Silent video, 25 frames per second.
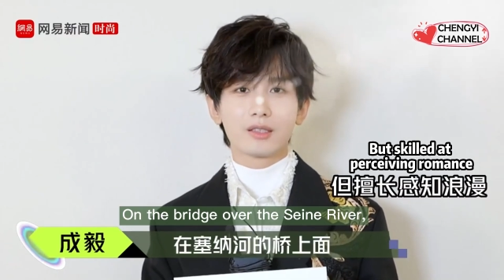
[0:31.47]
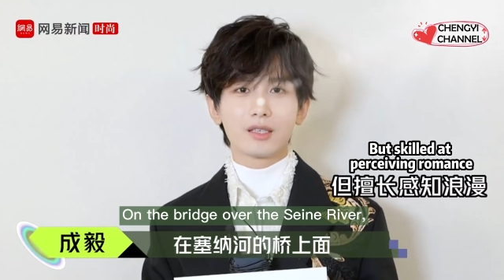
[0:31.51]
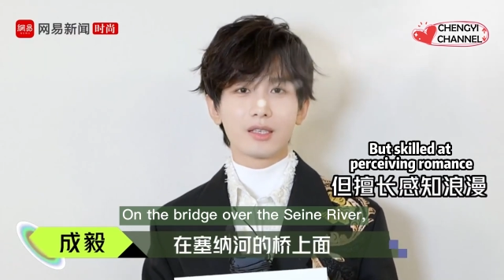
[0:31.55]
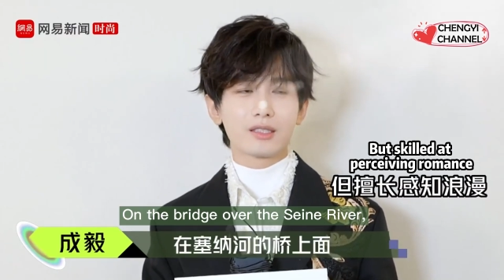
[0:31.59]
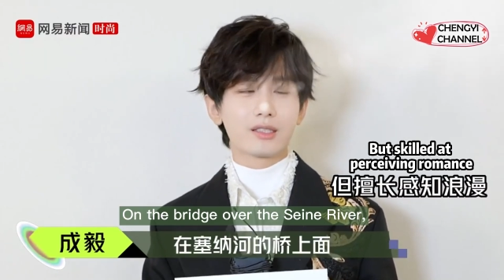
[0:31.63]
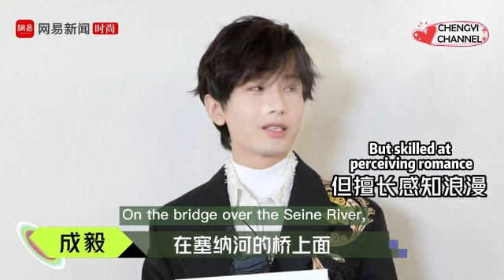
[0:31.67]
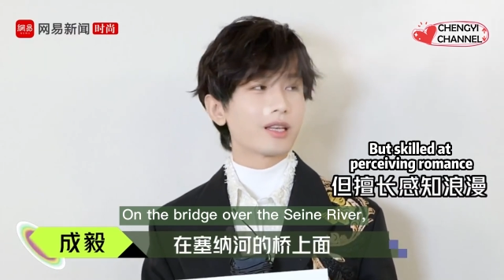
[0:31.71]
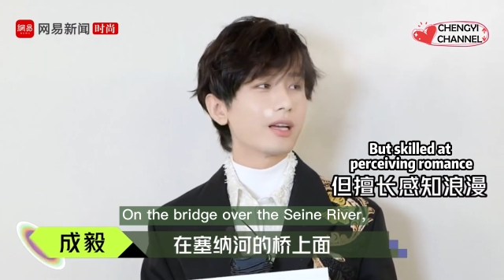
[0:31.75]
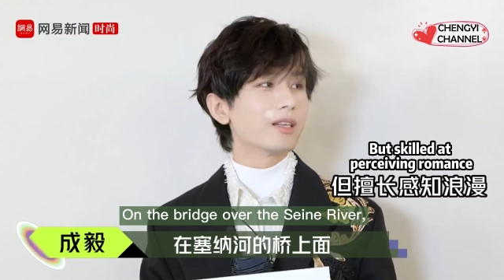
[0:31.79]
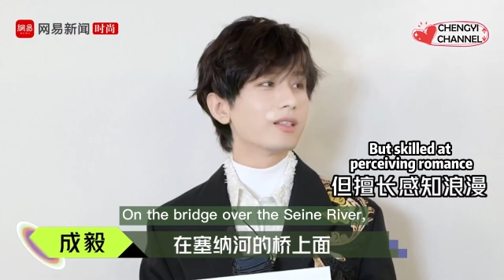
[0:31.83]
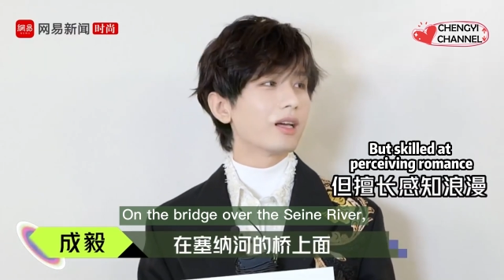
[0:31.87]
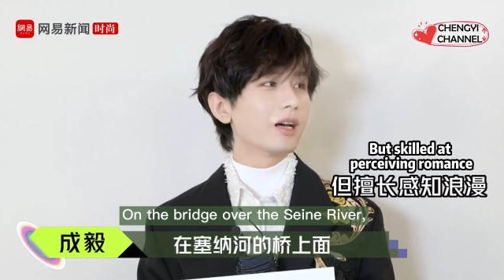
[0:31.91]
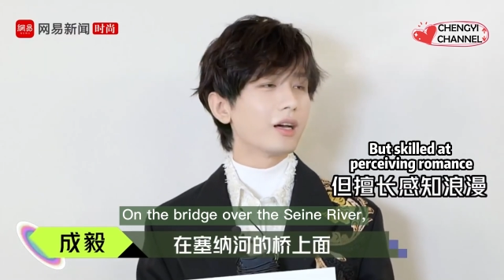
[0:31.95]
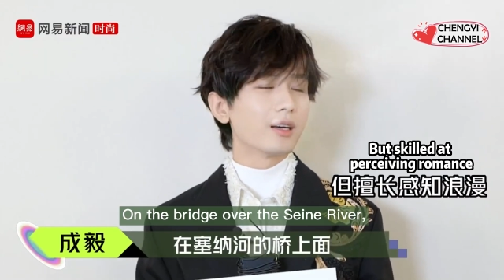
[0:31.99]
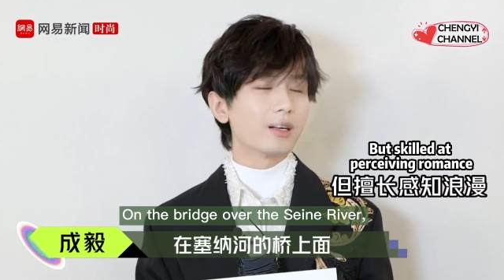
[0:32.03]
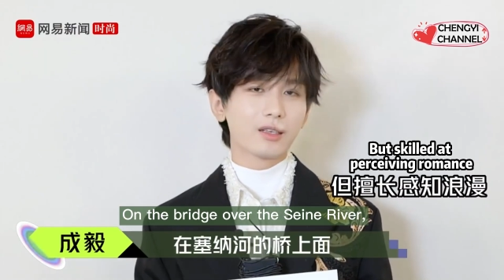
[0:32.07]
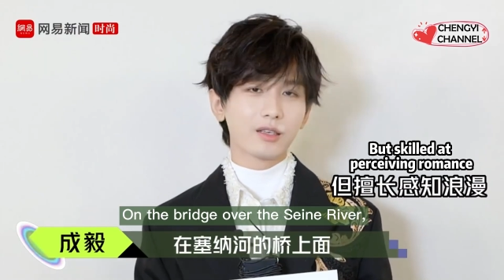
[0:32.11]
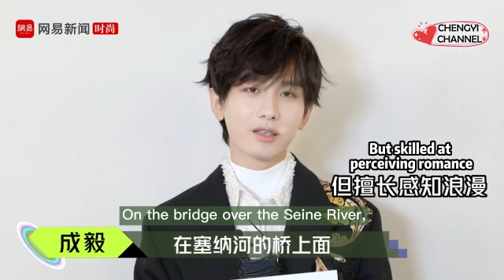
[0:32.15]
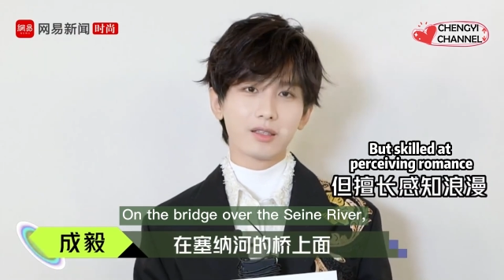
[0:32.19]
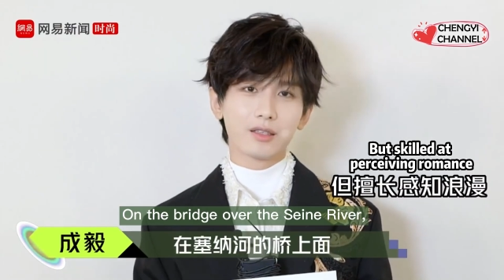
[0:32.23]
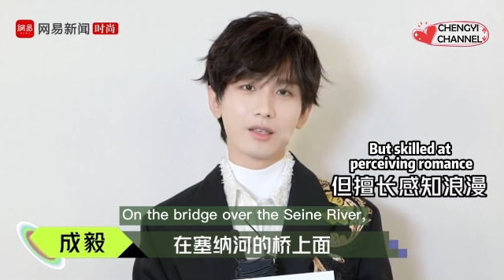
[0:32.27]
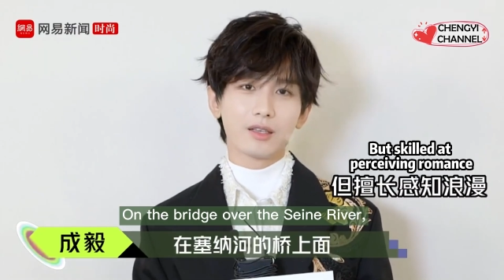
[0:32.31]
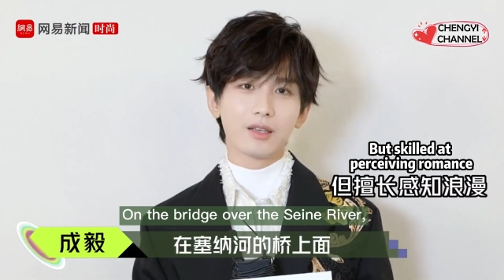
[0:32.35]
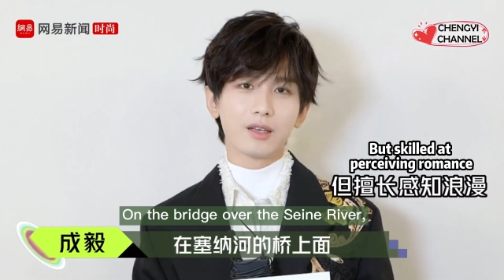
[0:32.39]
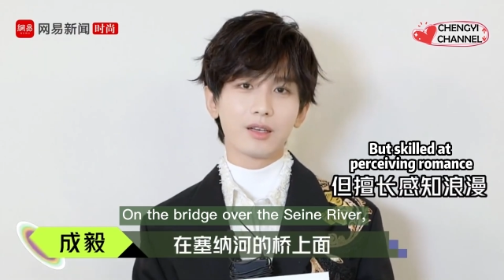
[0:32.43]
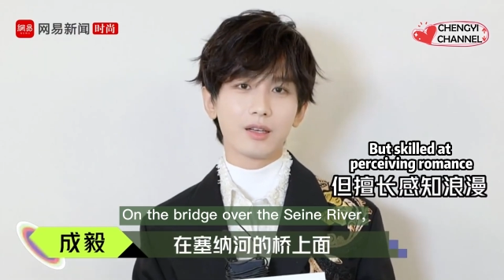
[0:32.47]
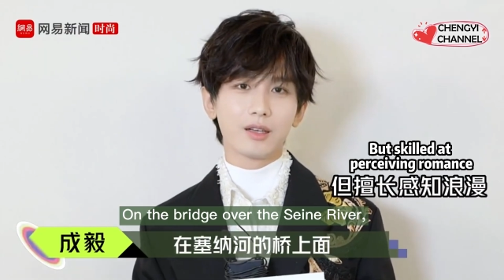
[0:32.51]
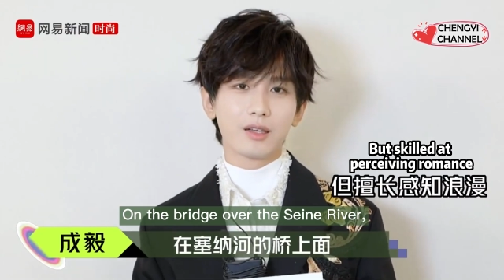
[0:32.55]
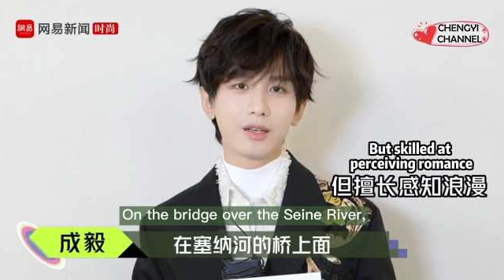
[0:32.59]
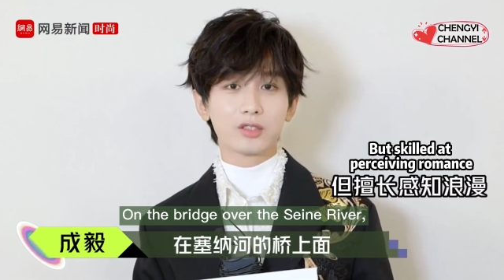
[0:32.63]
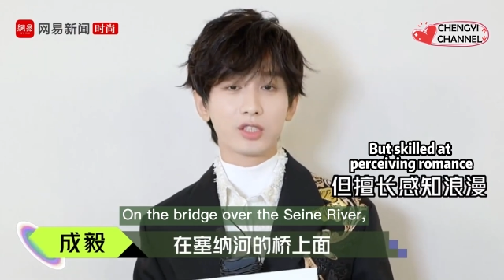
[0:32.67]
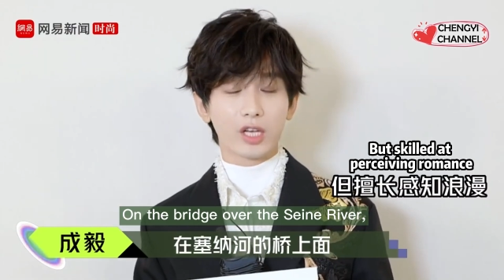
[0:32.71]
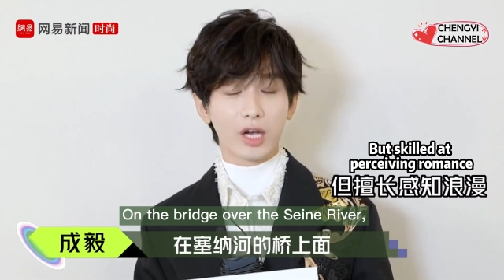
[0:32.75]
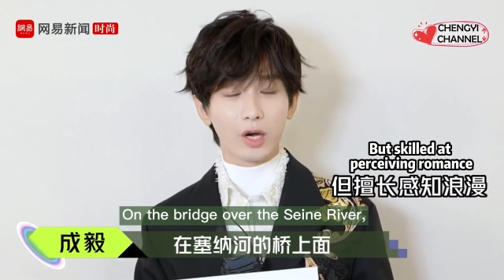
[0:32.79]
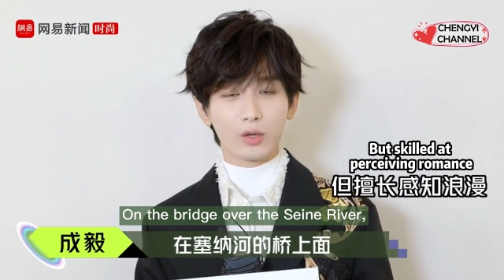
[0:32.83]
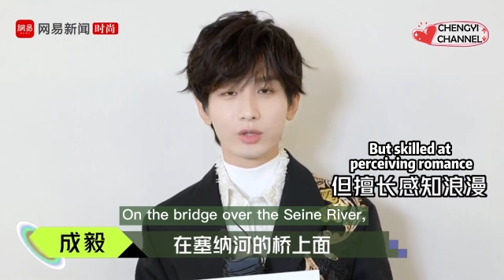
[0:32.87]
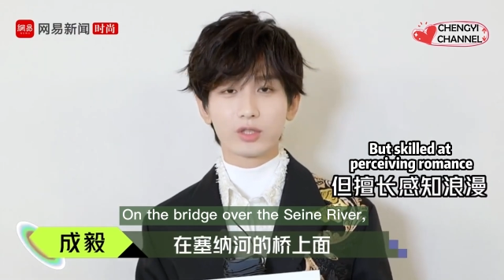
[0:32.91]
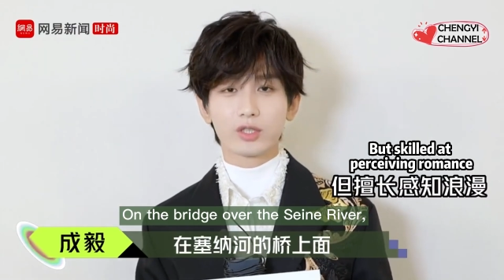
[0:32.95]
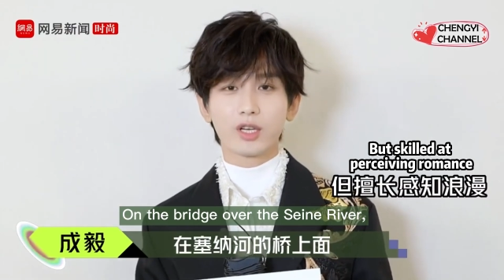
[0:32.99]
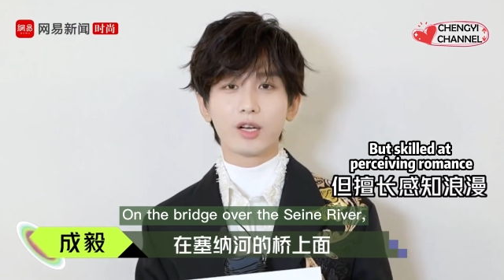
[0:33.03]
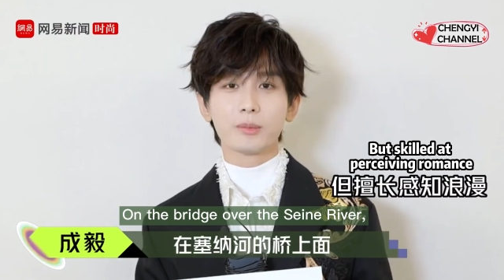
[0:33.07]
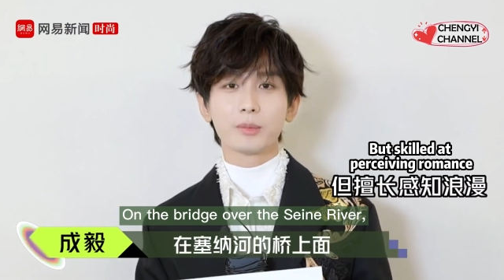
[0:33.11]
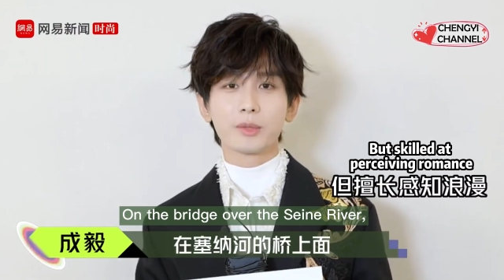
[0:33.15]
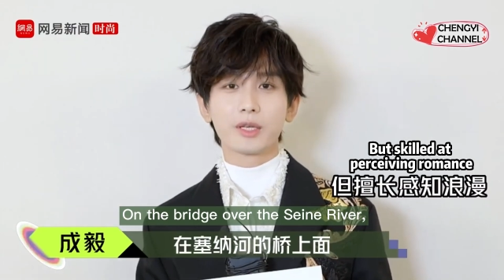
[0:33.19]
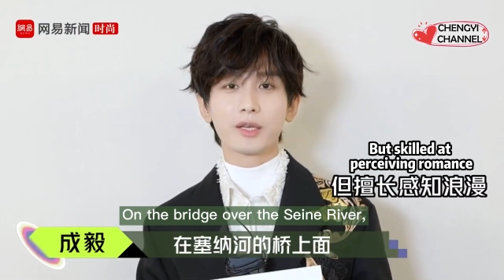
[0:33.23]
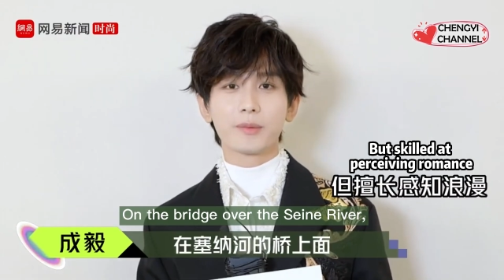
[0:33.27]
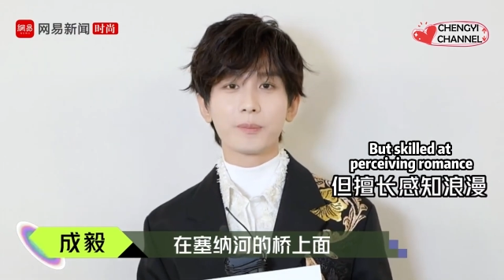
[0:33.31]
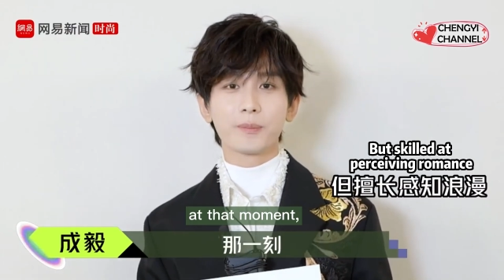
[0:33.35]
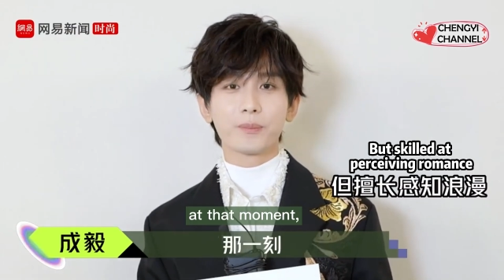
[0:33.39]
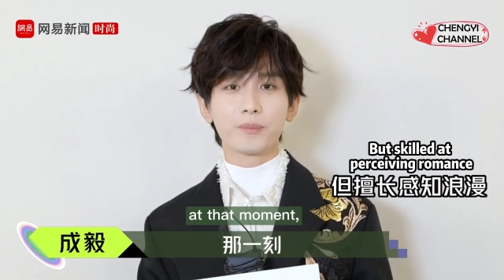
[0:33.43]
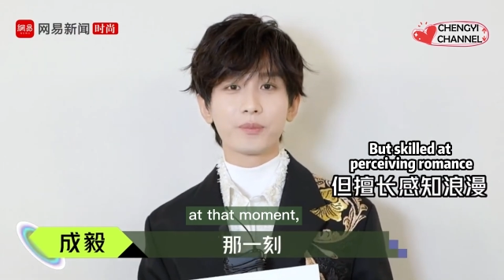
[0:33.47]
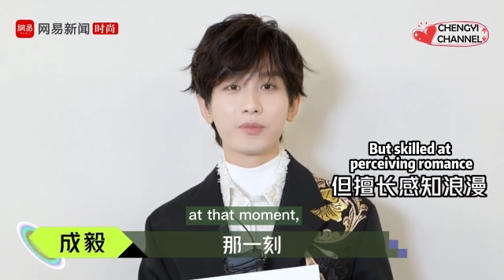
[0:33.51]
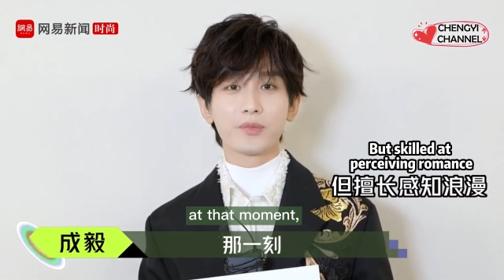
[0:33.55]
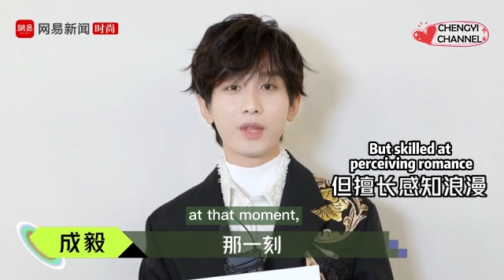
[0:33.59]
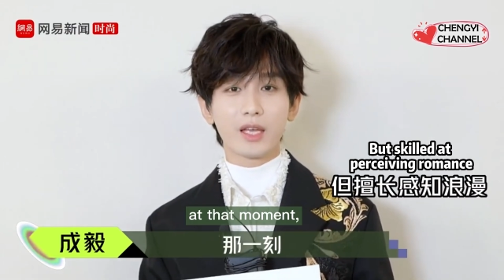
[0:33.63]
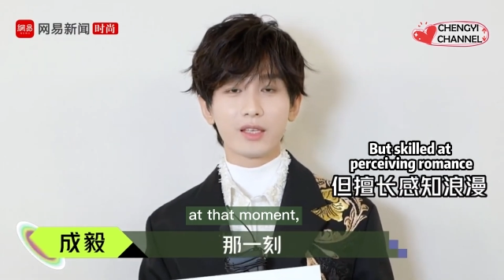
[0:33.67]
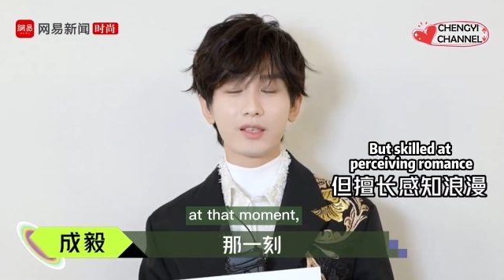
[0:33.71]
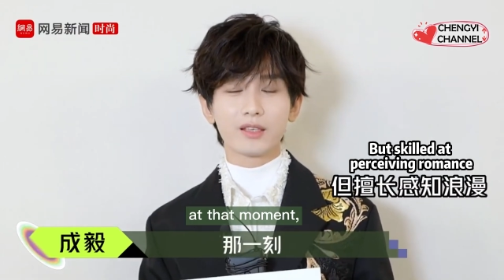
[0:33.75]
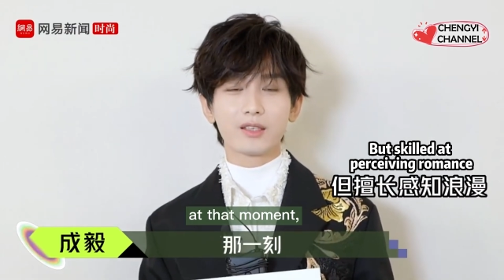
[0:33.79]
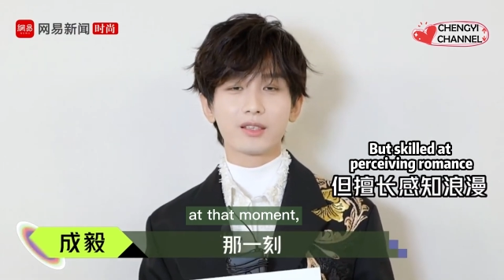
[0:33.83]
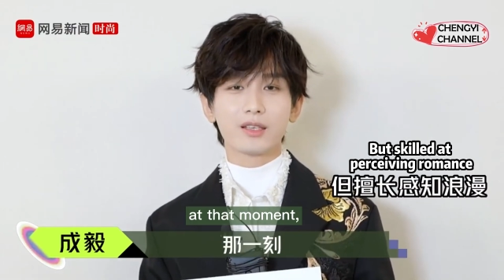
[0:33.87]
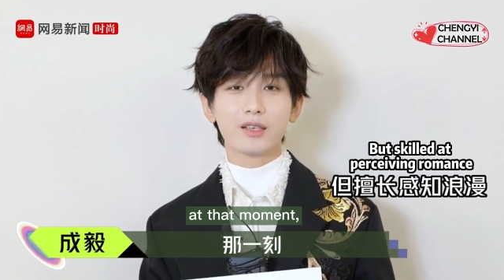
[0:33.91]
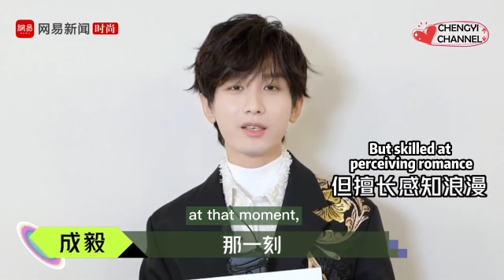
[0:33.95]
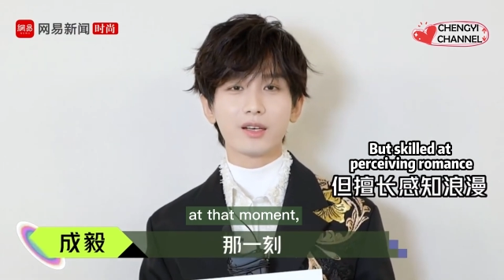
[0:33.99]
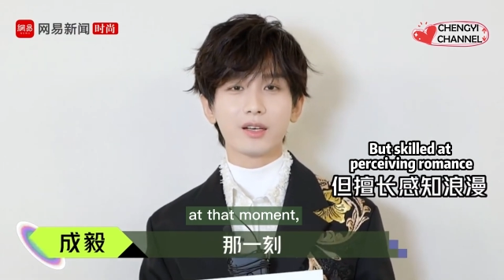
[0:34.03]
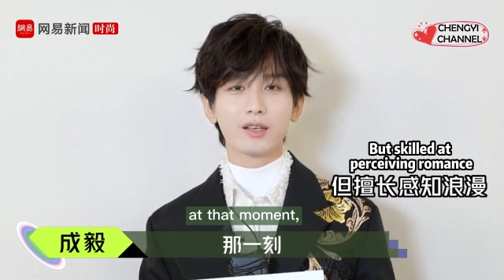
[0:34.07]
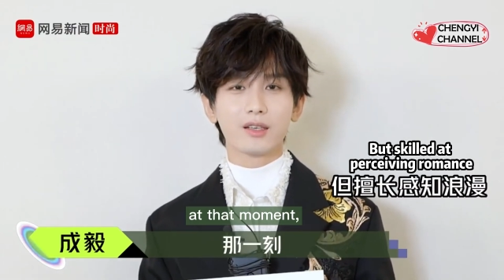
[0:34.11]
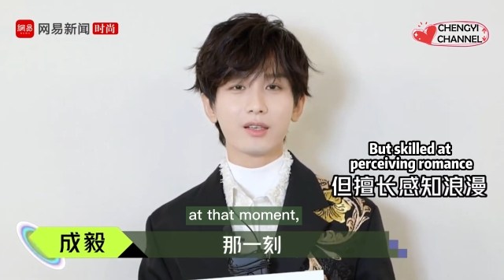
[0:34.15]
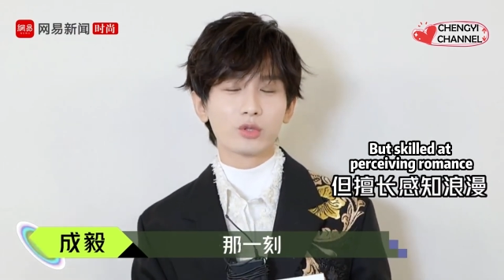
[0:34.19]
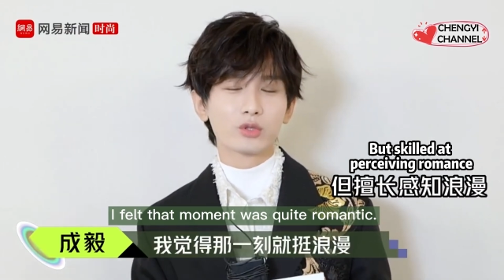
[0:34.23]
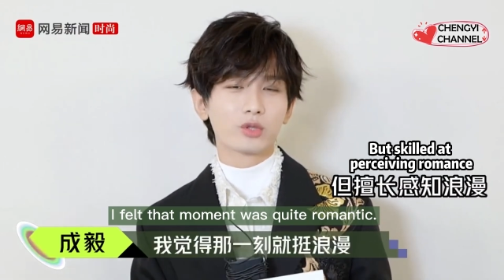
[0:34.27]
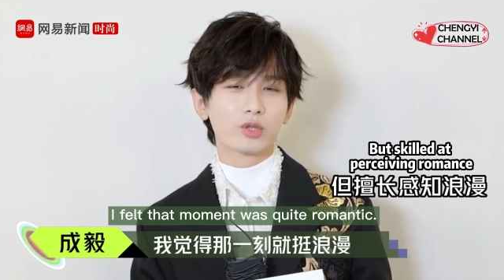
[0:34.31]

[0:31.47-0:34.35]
在塞纳河的桥上面那一刻，